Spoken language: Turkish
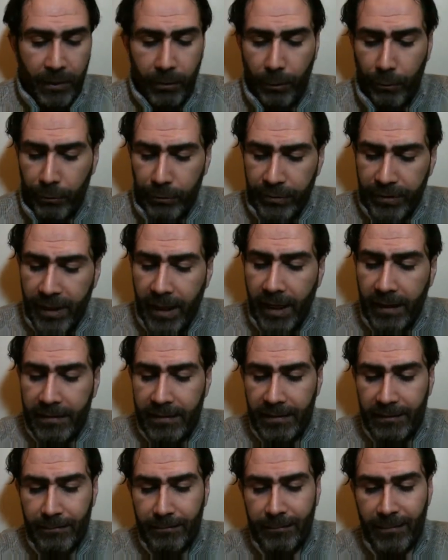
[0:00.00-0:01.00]
Orada
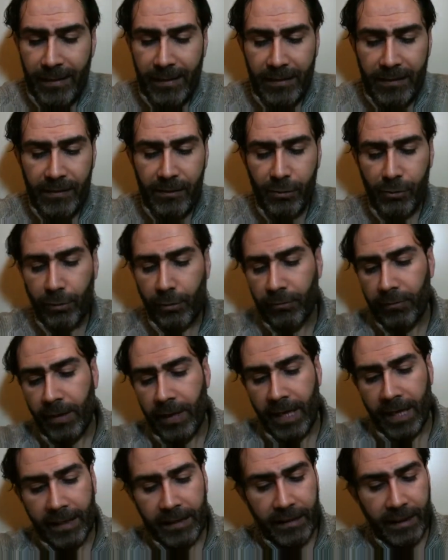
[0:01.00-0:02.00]
artık metnin
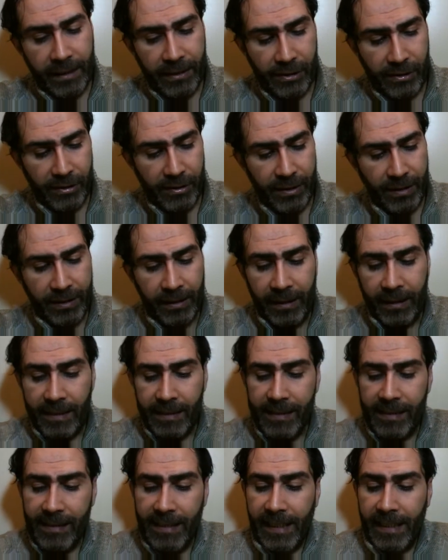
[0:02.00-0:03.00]
sonuna yaklaştık.
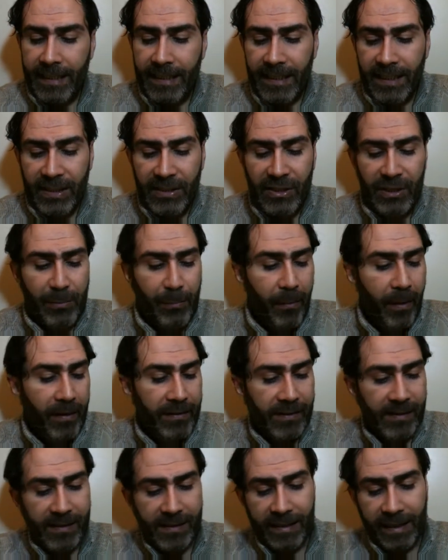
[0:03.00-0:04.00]
Zeyl'in ikinci
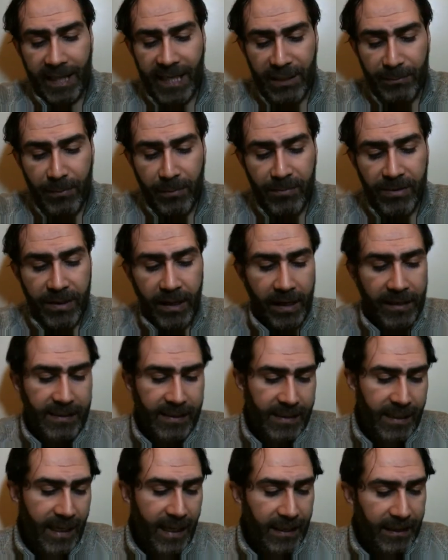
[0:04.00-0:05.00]
parçasına geçmemize
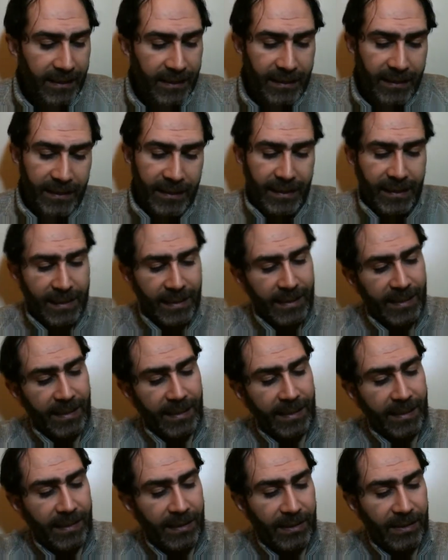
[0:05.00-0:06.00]
az kaldı. Ee,
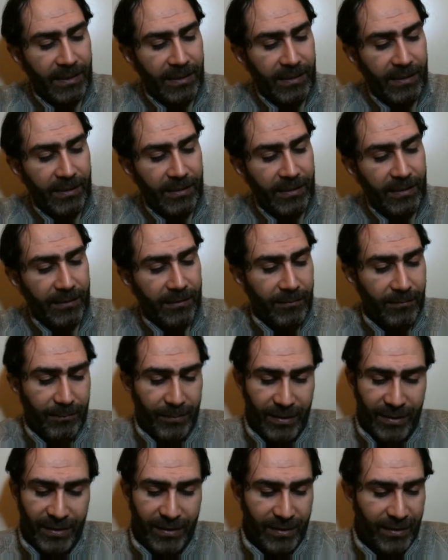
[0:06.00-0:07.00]

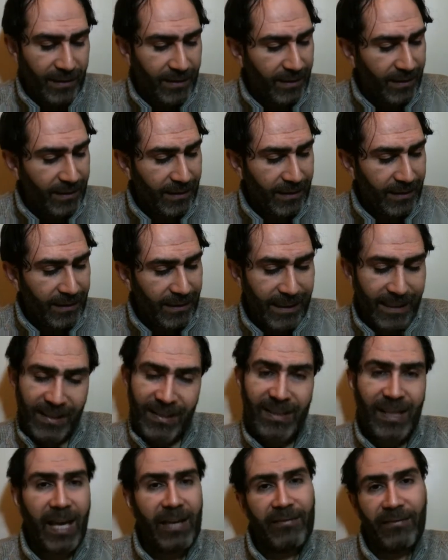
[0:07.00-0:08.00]
bir
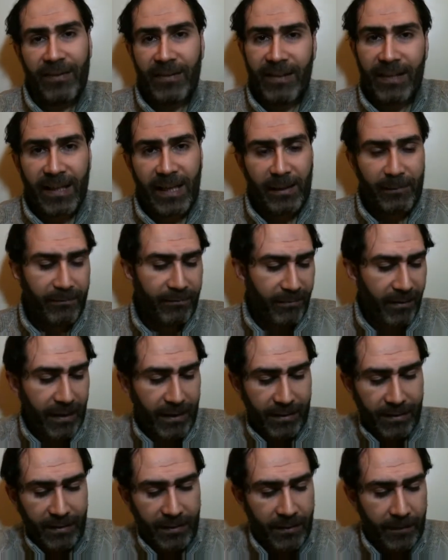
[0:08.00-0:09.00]
iki sayfa diyelim
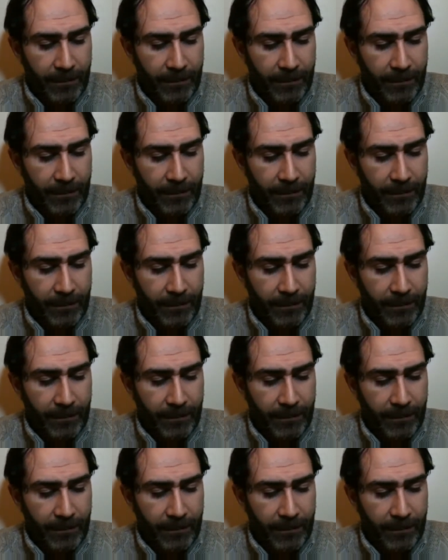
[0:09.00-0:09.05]
var.